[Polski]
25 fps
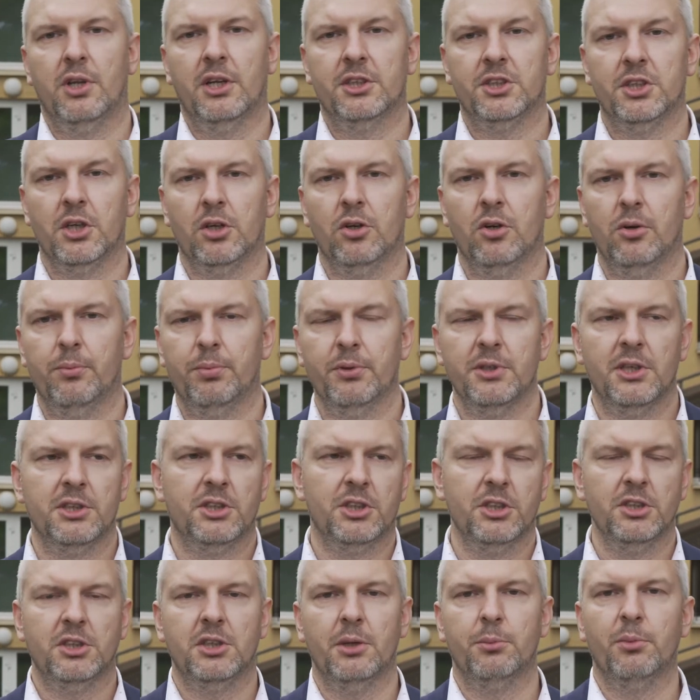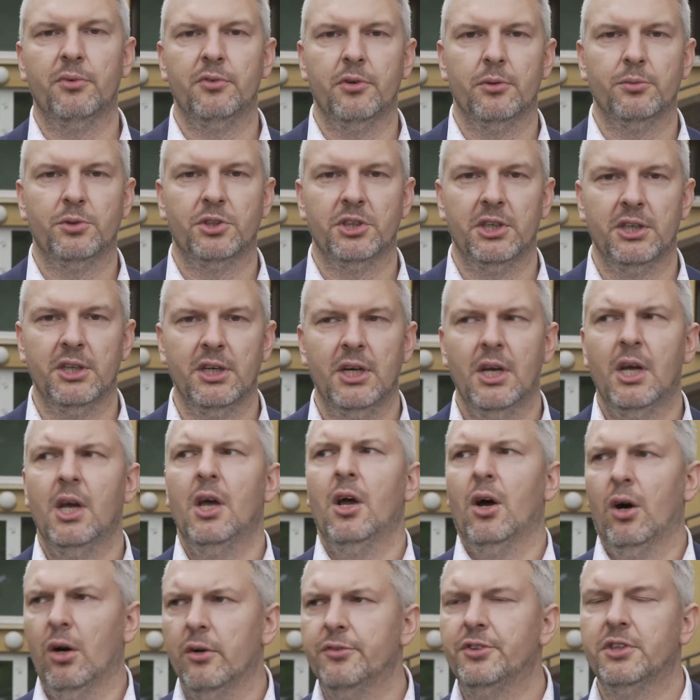Dlaczego? Bo najczęściej mówią, że
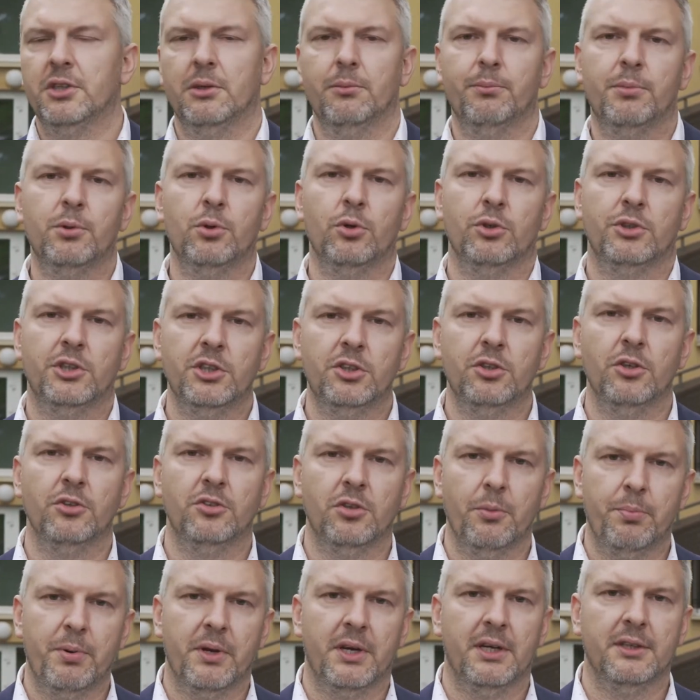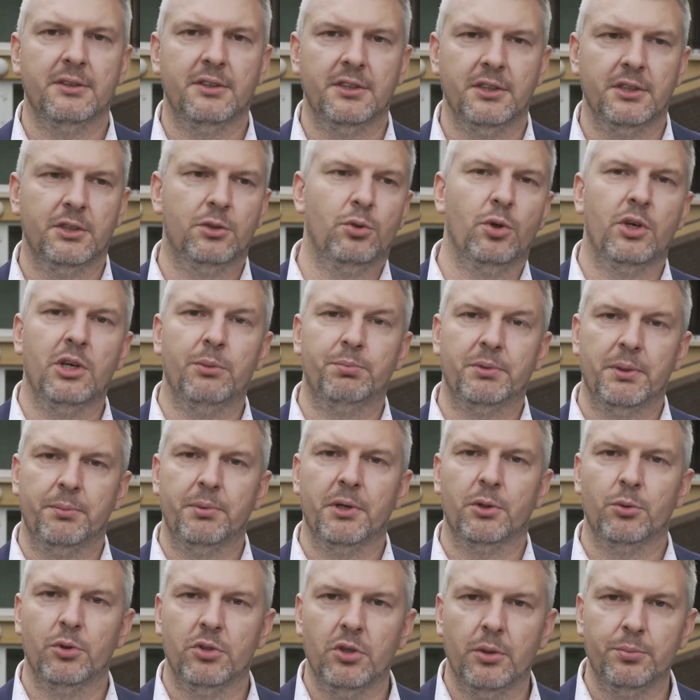owszem, było tysiąc operacji, które
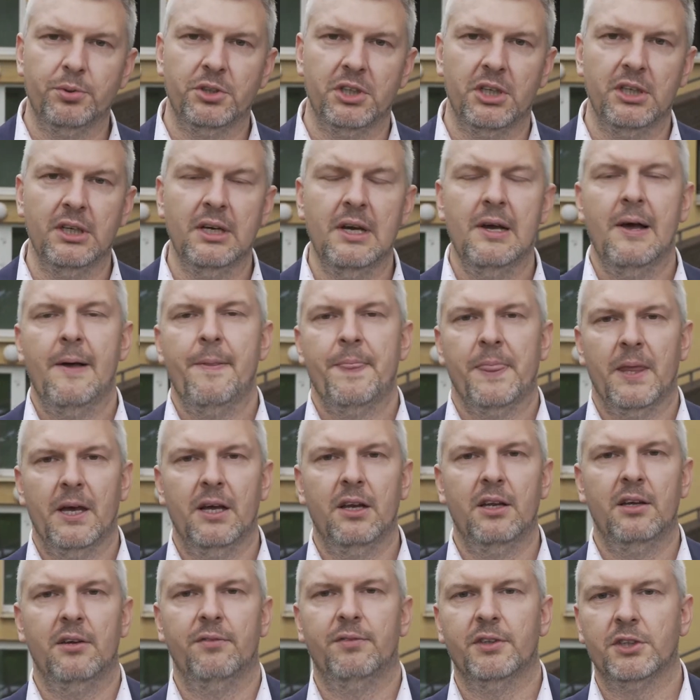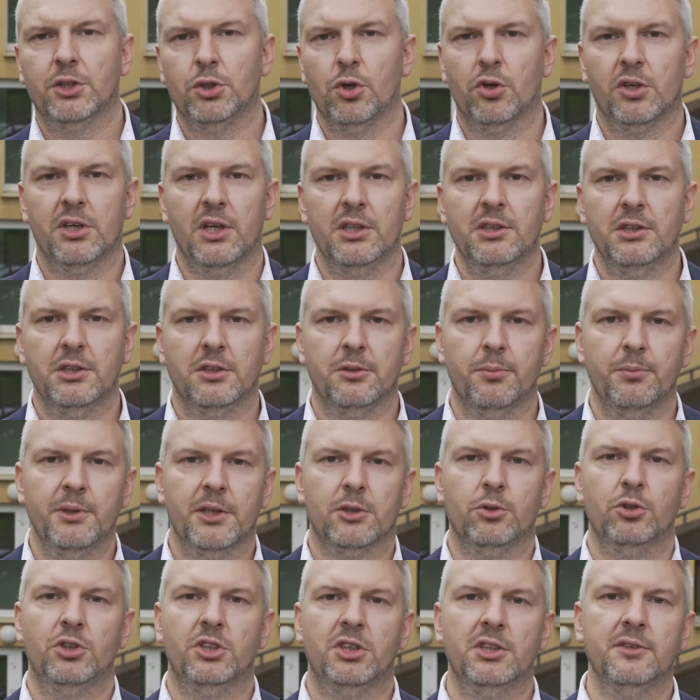przebiegły dobrze, ale Wasz organizm
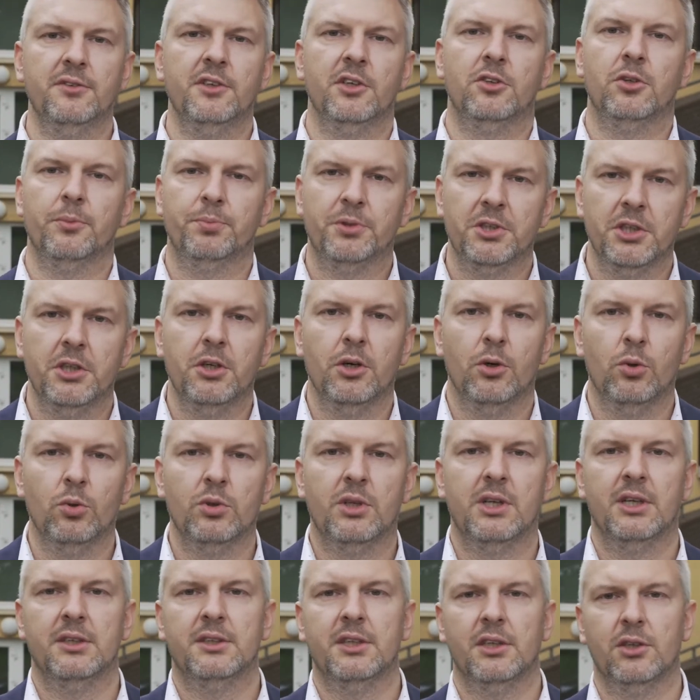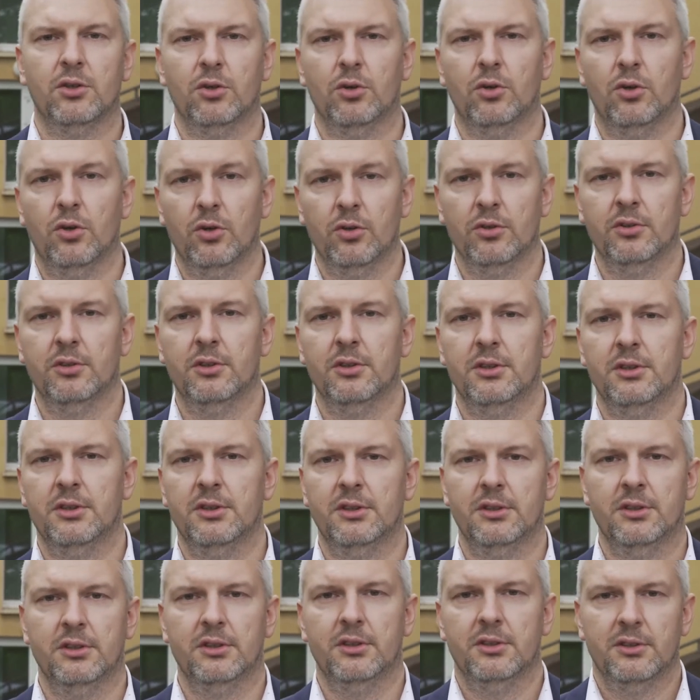jakoś dziwnie to przyjął, dlatego on,
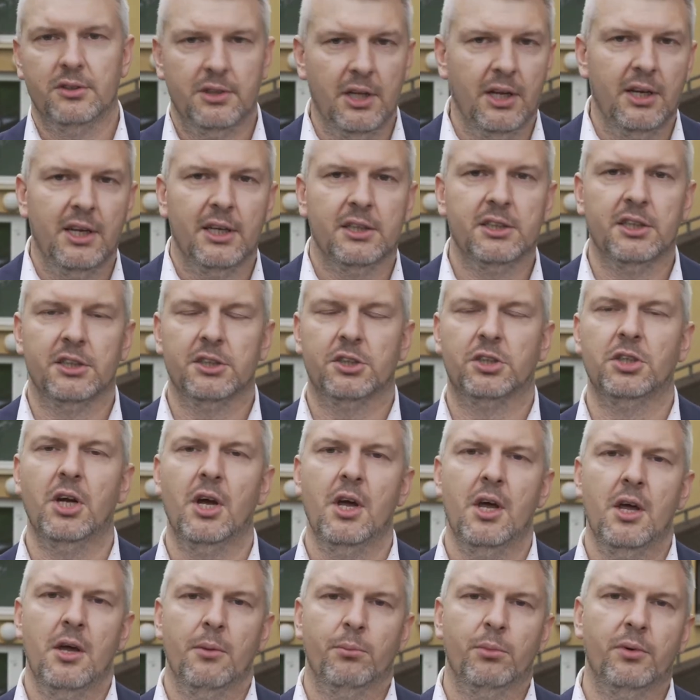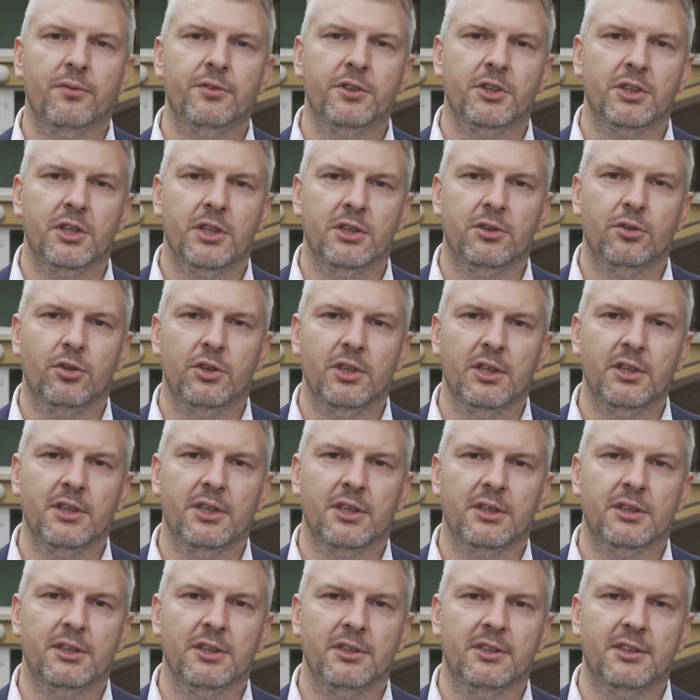ten lekarz mówi, że to
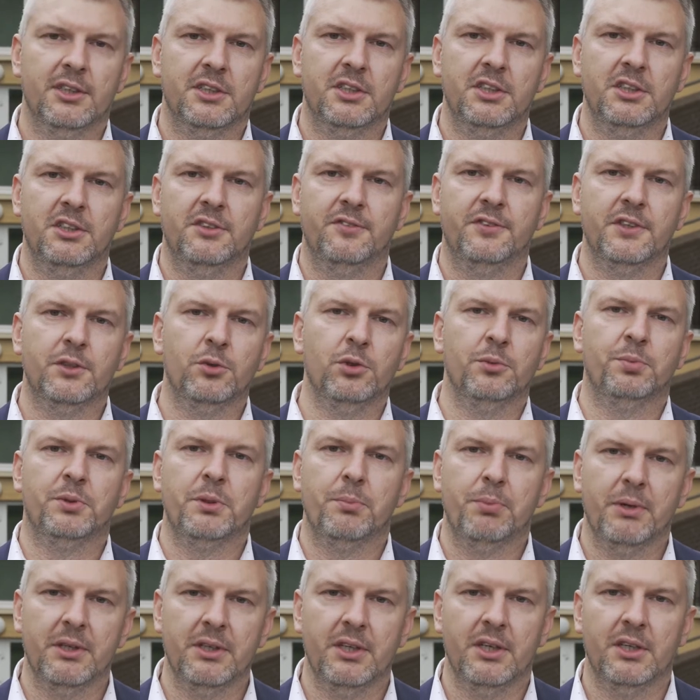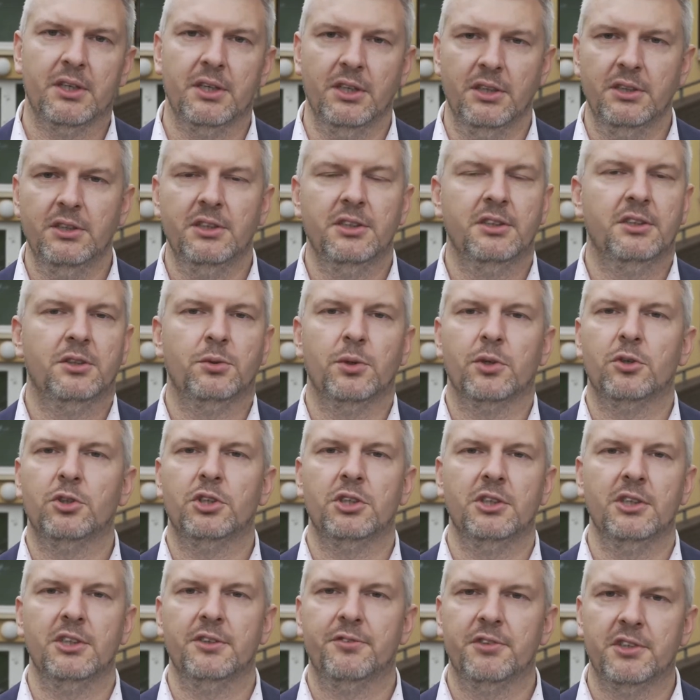jednak jest taki zwykły przypadek i nic złego
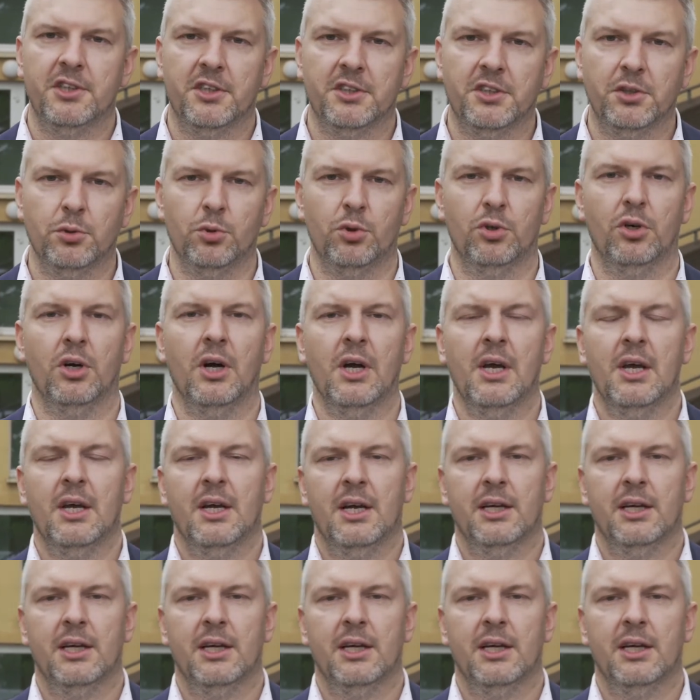się nie wydarzyło.